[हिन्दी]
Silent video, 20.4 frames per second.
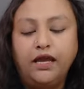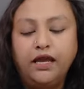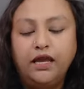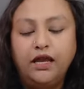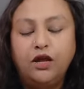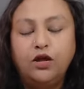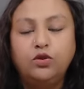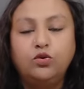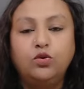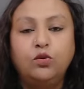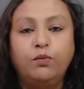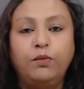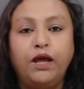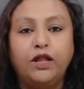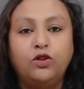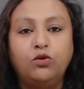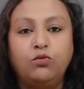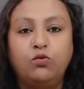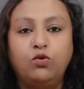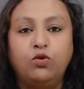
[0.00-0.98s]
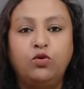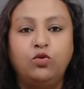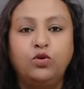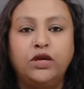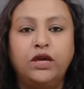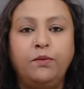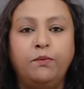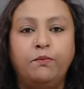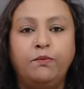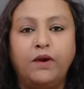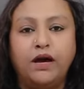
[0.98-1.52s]
तो मैं तो बोलूँगी
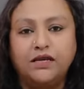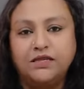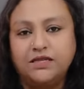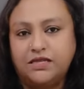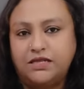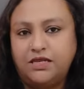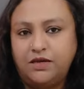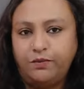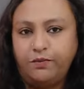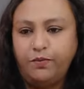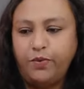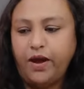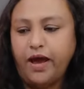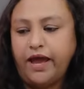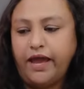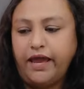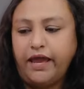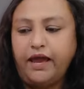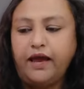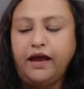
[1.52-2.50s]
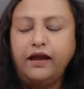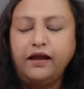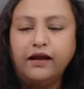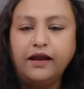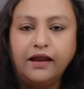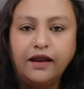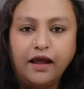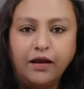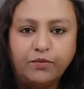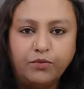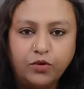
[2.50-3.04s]
मस्ट बाय अगर
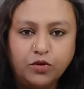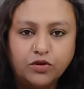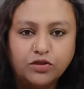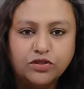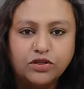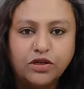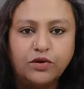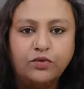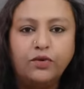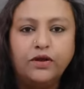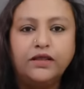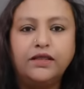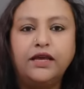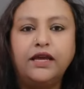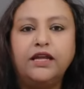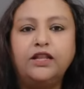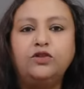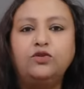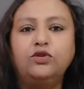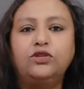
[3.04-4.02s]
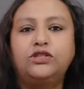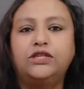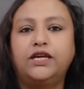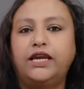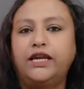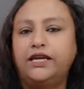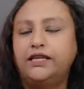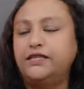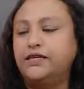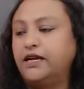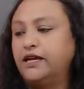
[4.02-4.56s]
आपको ज़रूरत है तो जाइए जा
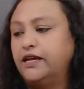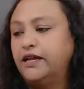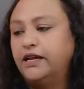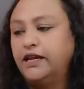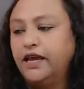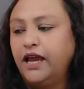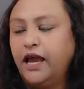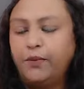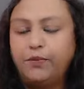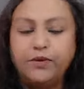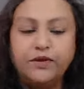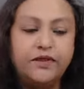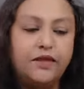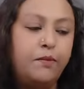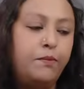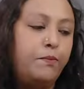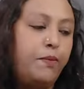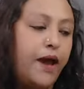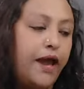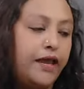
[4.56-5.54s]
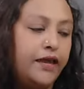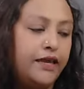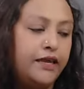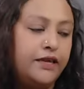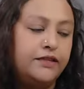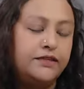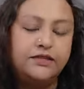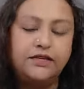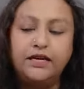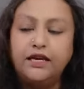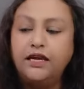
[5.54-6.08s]
कर के आप इसे बाय कीजिए
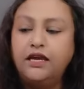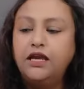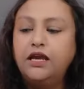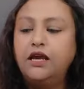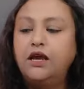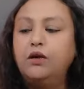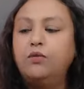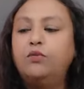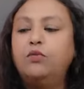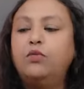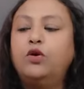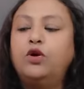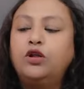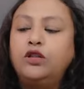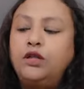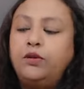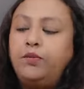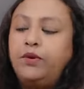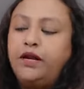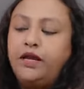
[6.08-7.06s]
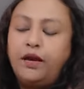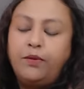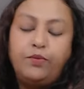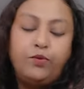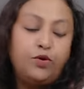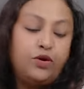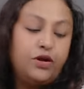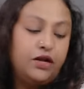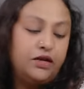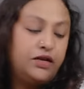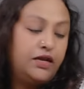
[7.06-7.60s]
बहुत ही बढ़िया प्रोडक्ट
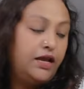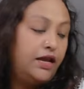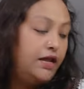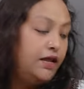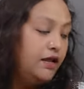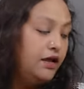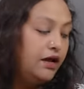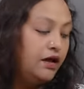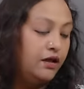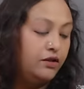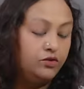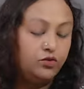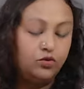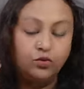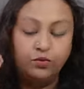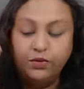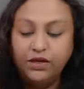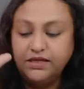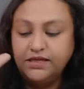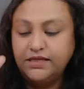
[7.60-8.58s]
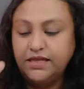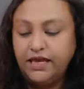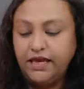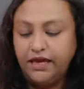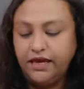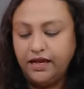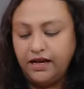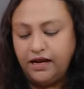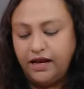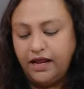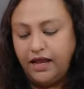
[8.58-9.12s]
है तो मिस नहीं करना
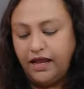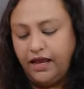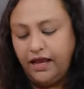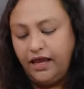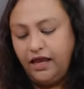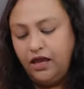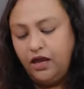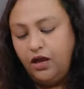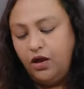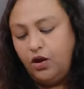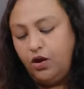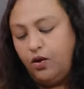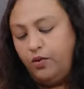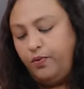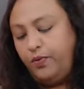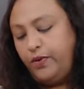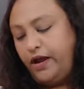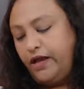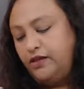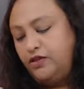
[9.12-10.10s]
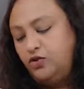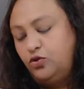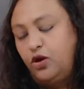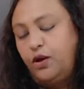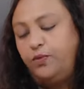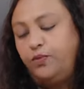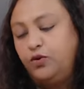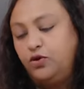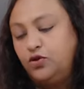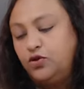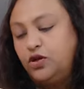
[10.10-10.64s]
है और प्राइस तो आपको
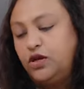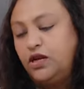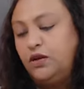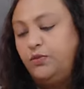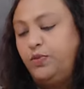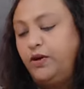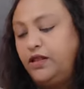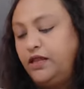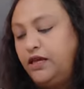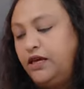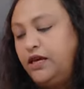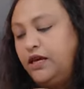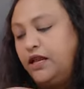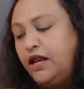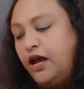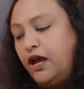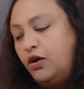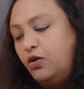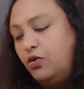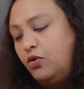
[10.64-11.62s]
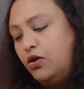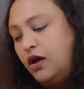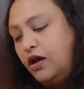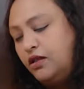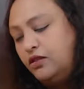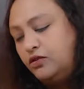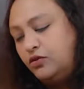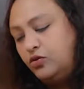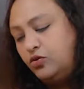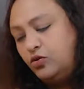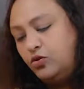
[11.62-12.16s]
स्क्रीन पे दिख ही रहा होगा
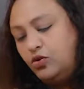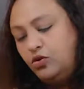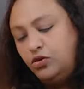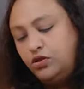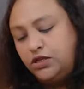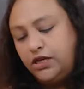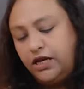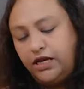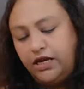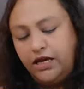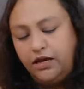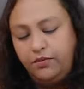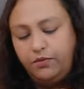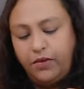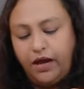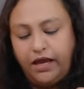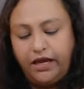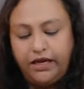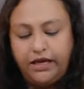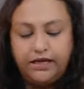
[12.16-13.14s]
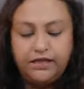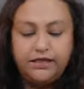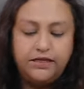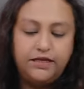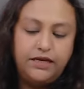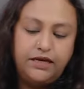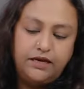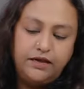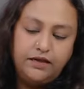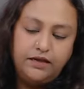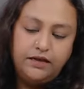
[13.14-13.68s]
तो जाइए बाय कीजिए
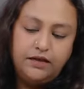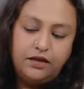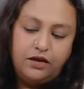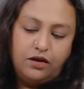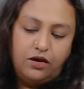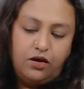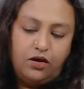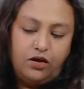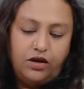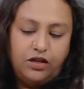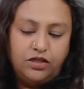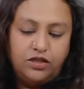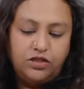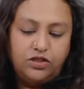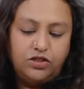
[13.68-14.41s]
और इन्जॉय